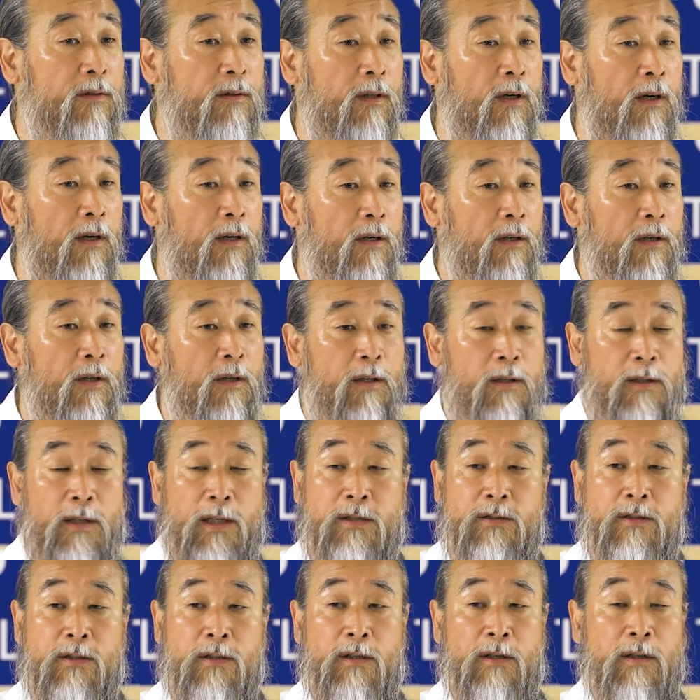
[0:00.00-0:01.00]
어,
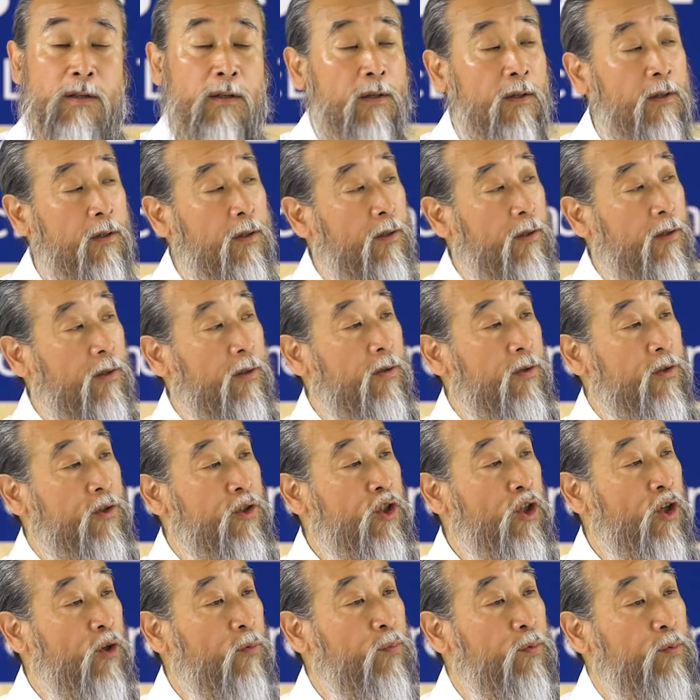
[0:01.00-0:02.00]
그래서 어,
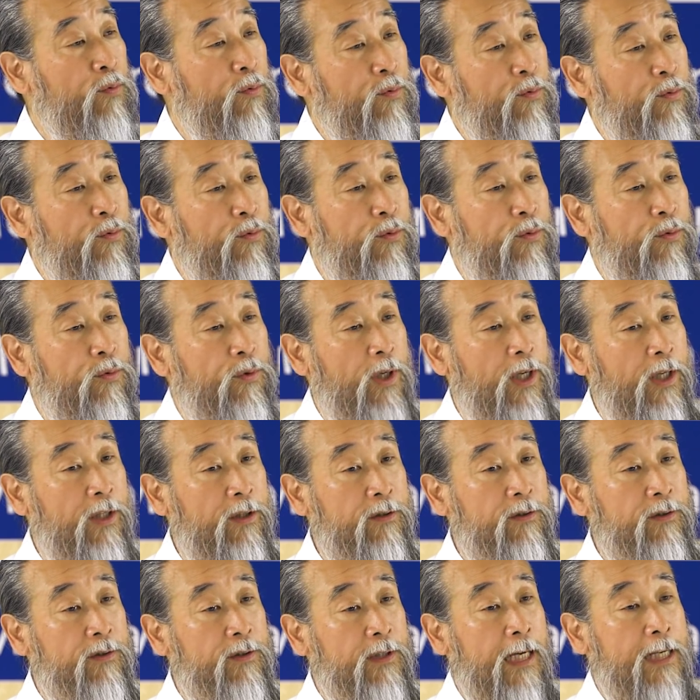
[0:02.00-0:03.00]

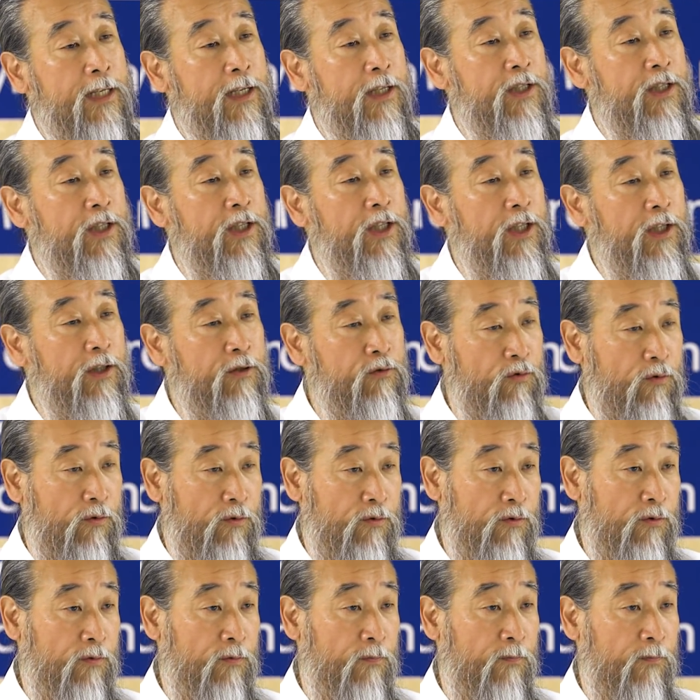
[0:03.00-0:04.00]
서부에는 아직 질이
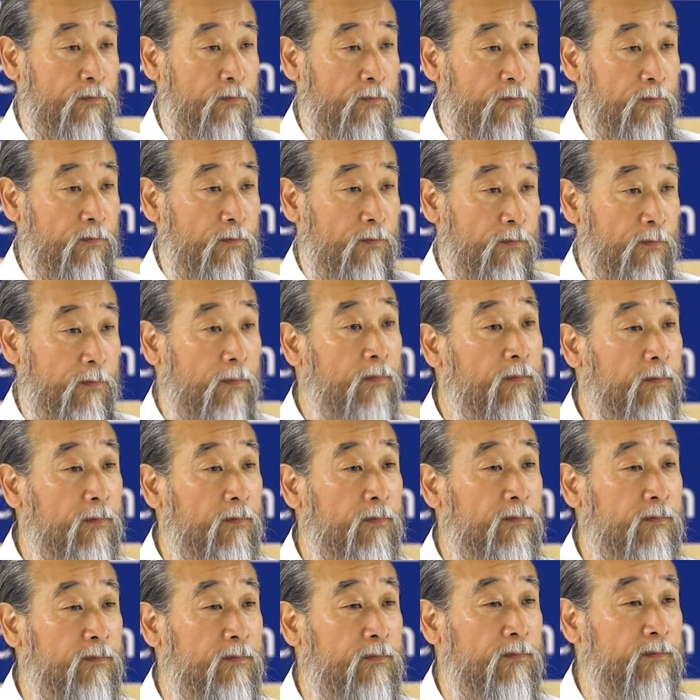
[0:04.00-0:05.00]
조금
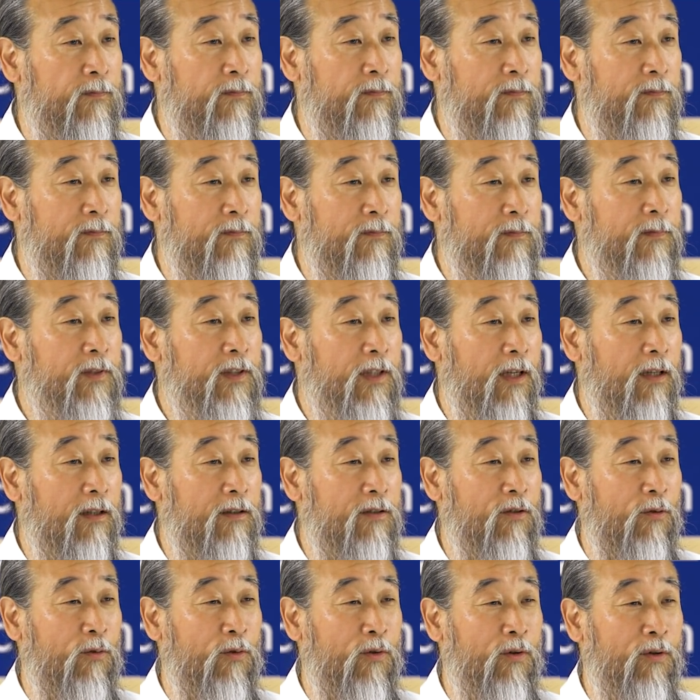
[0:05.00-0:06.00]
음,
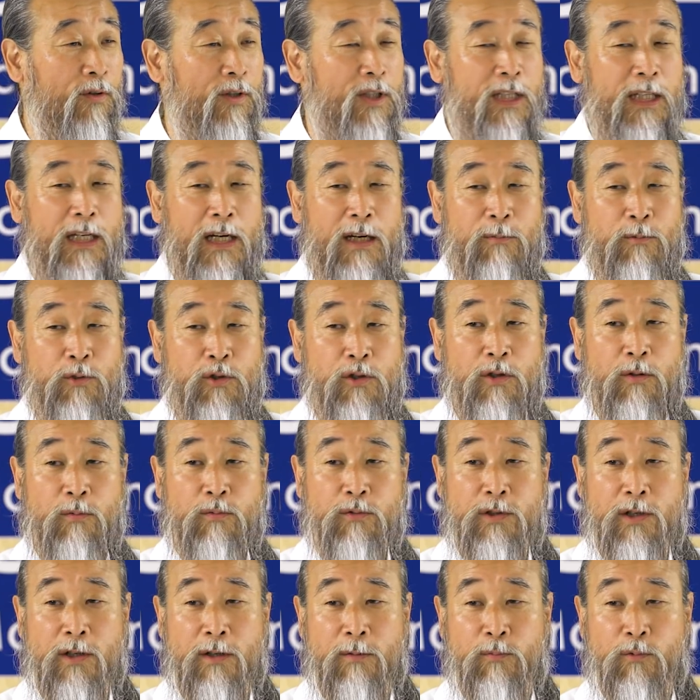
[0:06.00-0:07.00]
저 그렇게 이야기하면
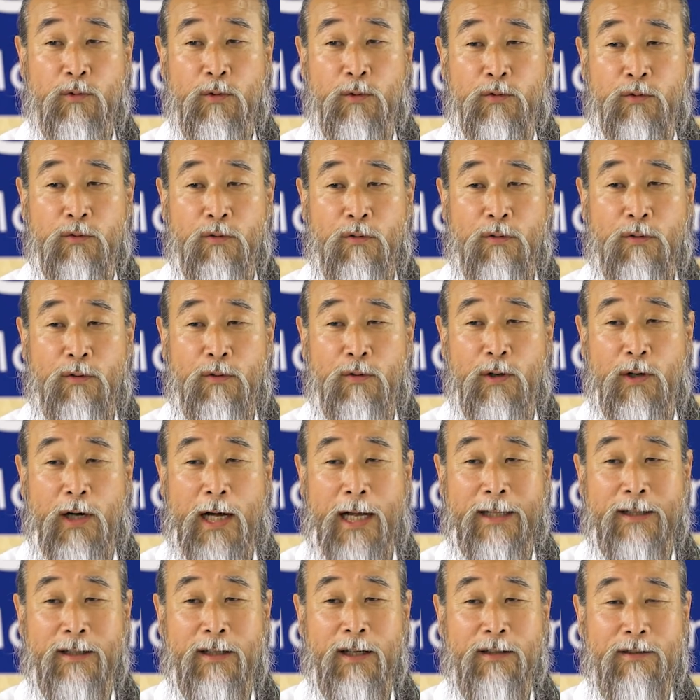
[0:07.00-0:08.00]
서부 사람 또 또
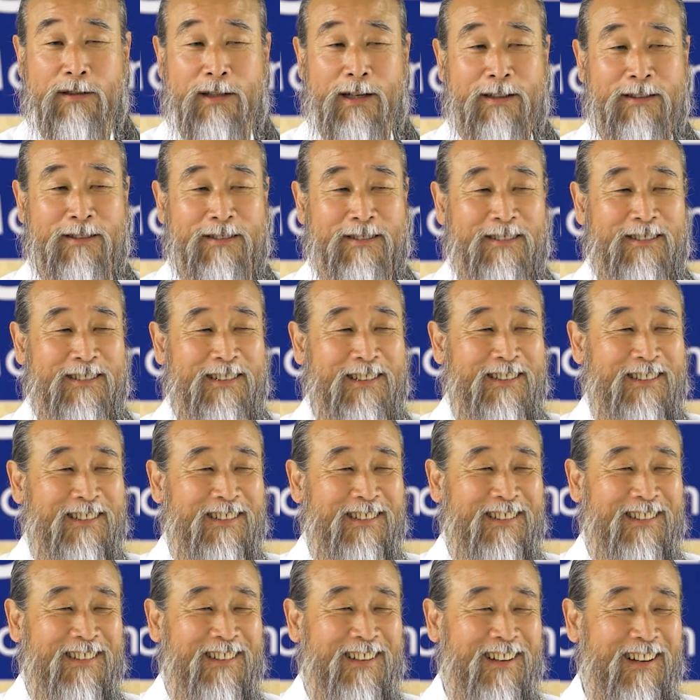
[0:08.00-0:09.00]
안 됐다 그럴라.
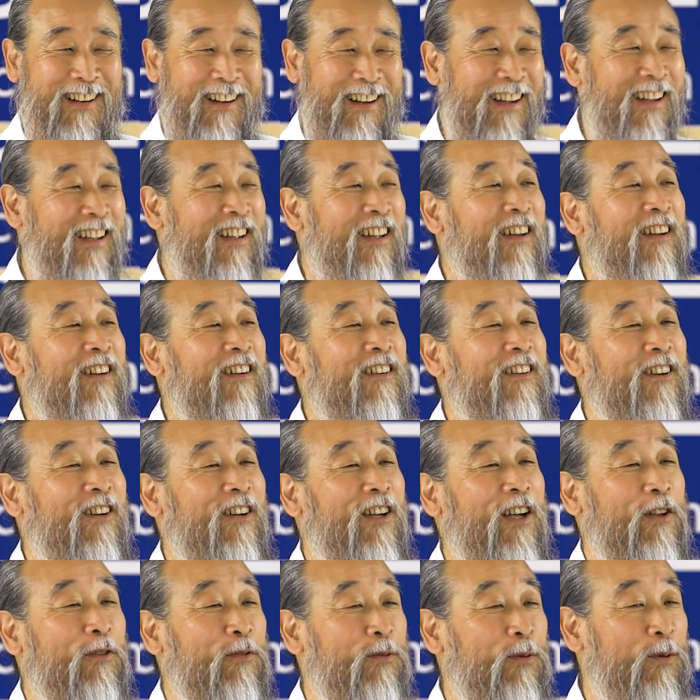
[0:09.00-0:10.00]
아,
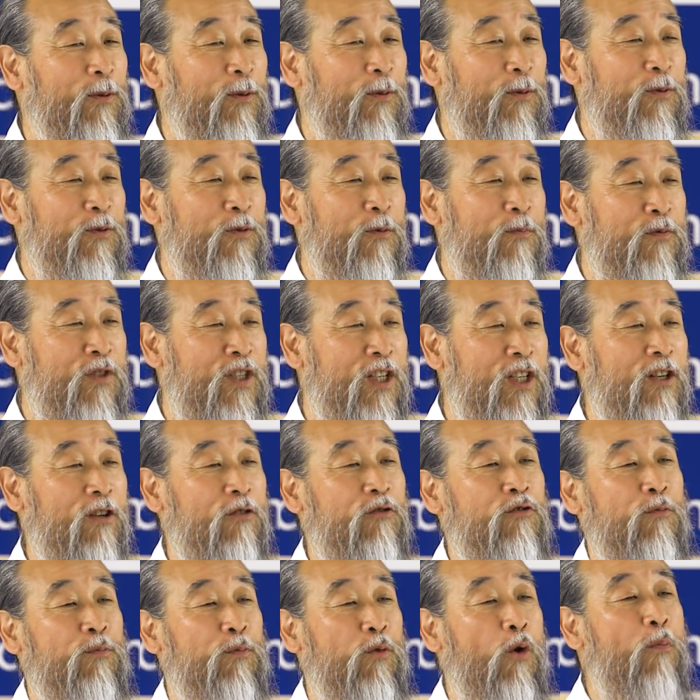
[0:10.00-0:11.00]
그게도 좀
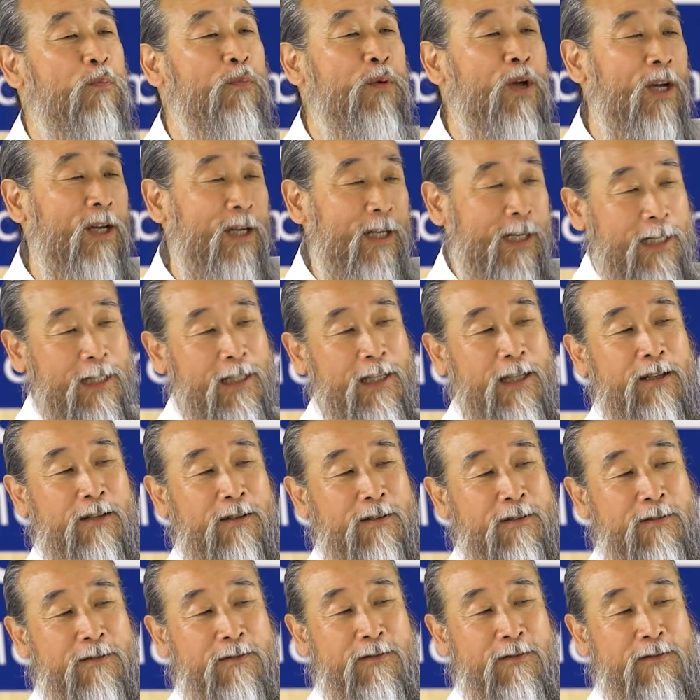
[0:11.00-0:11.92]
질을 좀 높여야 돼요.